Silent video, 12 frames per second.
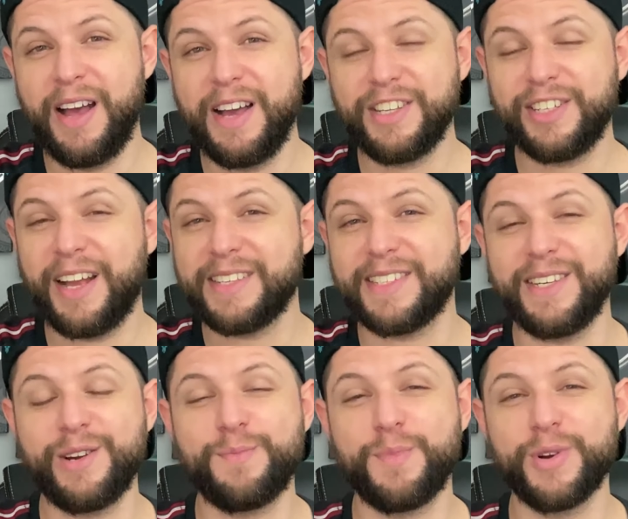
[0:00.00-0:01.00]
te dá
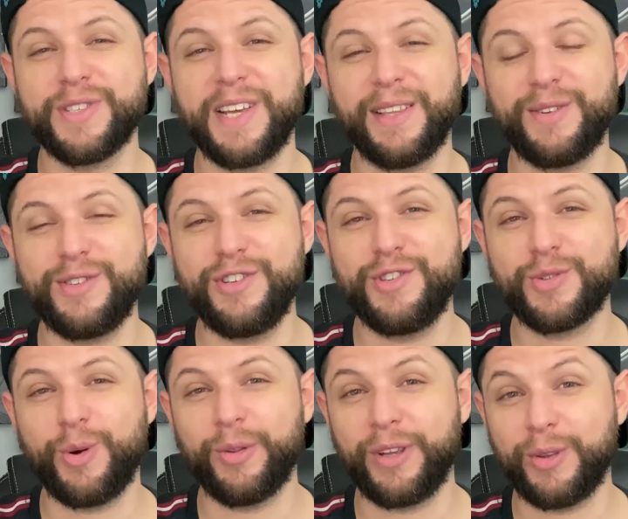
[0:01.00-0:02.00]
5% de
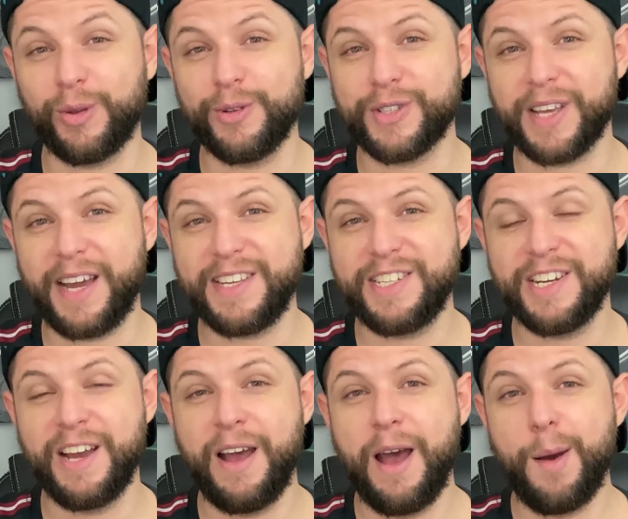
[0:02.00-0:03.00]
desconto em todo o site,
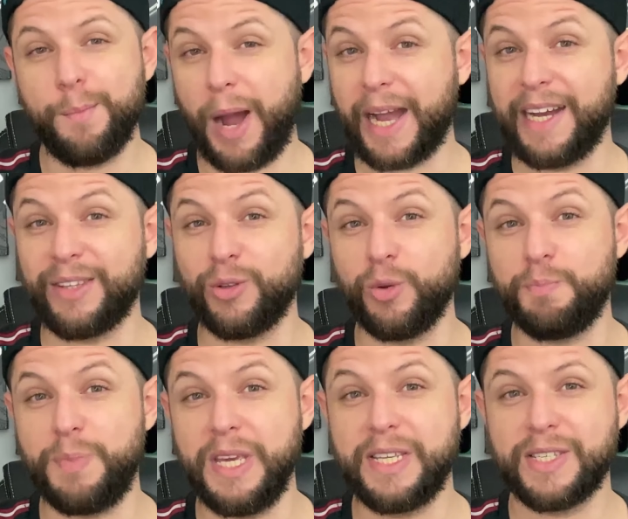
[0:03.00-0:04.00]
pagando no
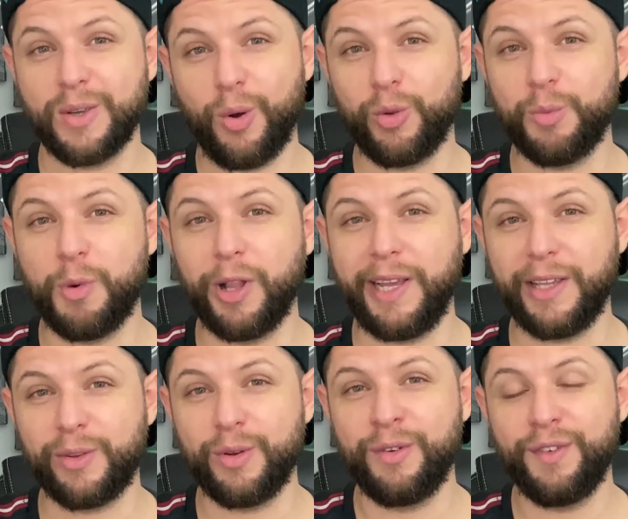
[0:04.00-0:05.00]
Pix ou no
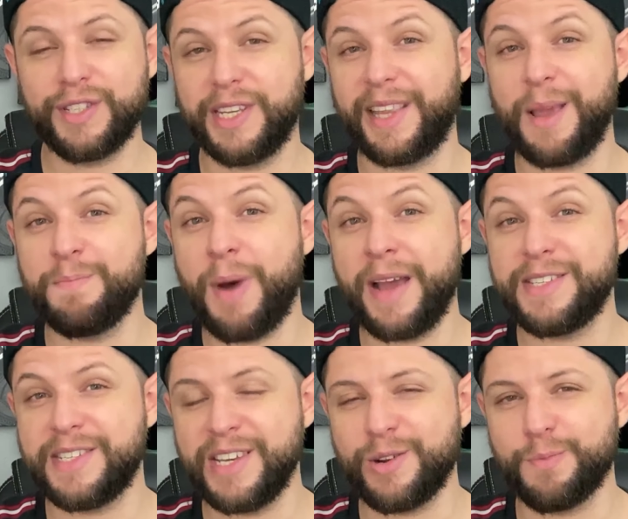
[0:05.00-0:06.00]
boleto. Você tem mais
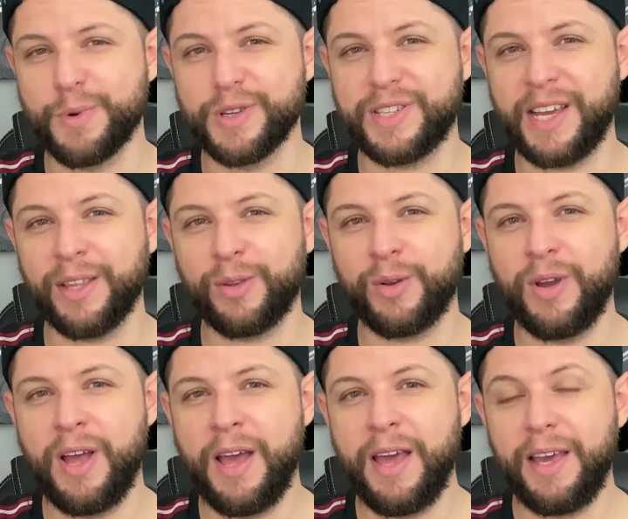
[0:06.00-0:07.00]
5%
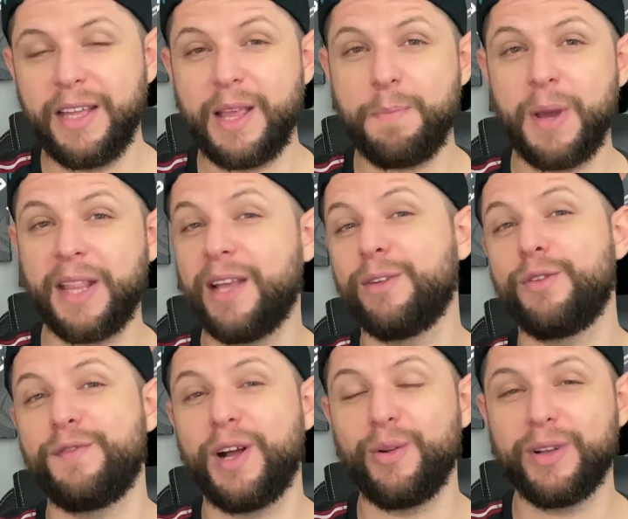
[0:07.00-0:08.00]
e dependendo do
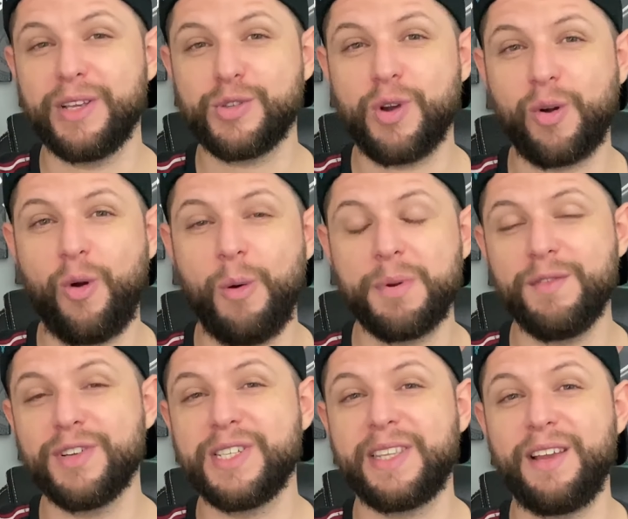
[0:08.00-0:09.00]
valor da sua compra
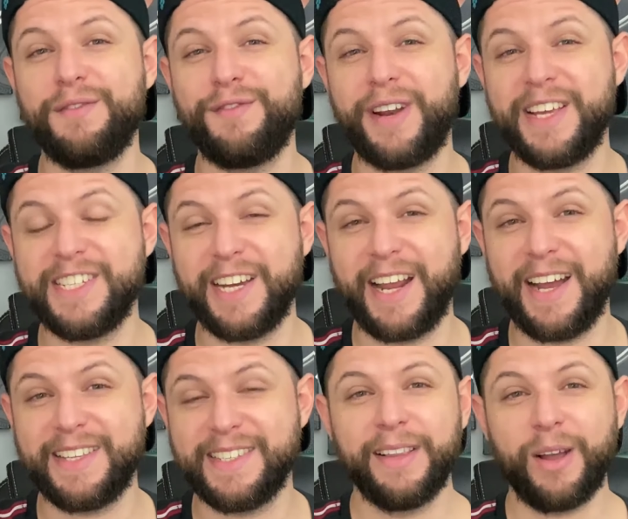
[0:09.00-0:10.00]
você tem frete
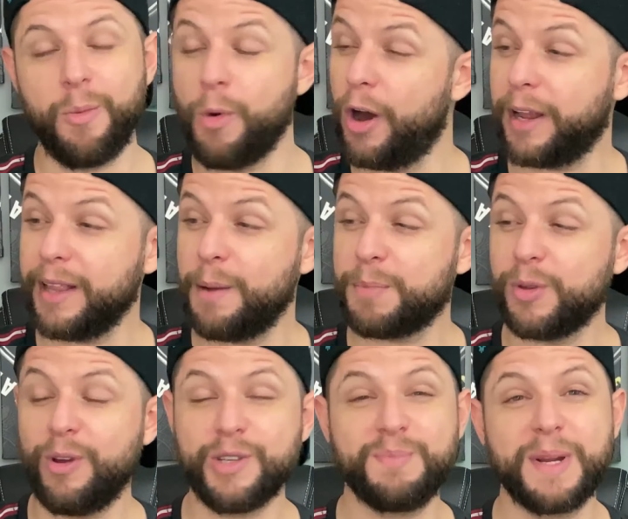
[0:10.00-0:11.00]
grátis. Então bora lá para o
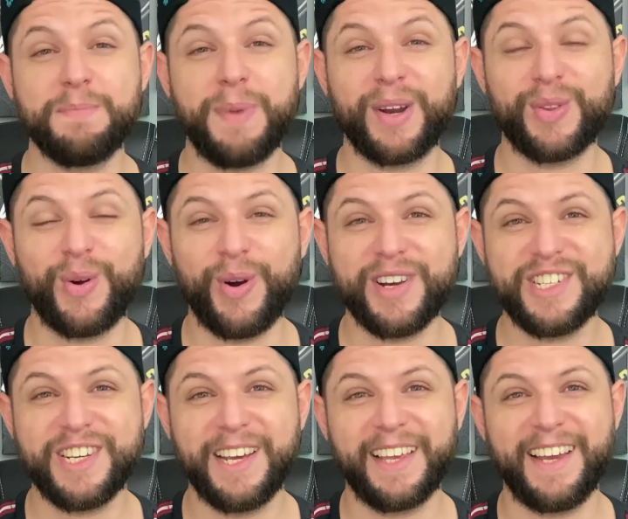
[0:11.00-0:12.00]
nosso preparo do
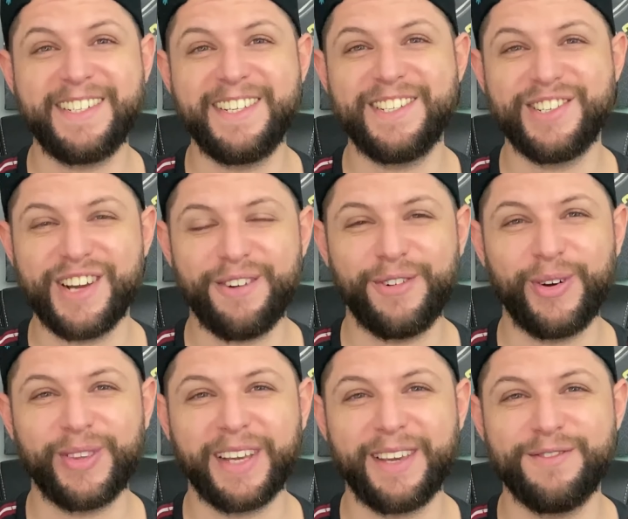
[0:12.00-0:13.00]
roche que a gente já
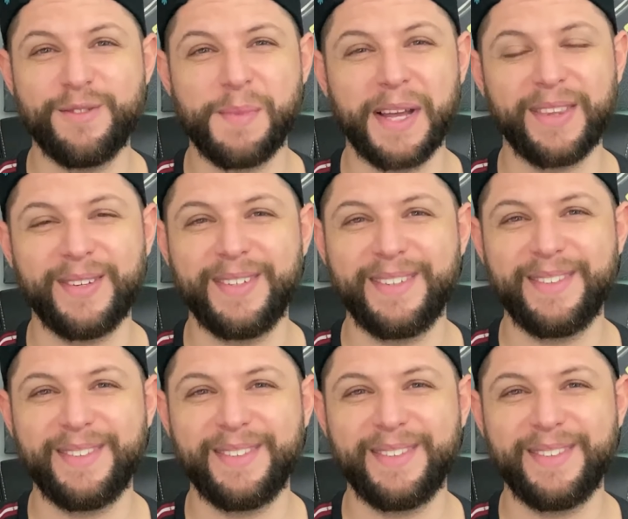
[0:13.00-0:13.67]
volta aqui fumando.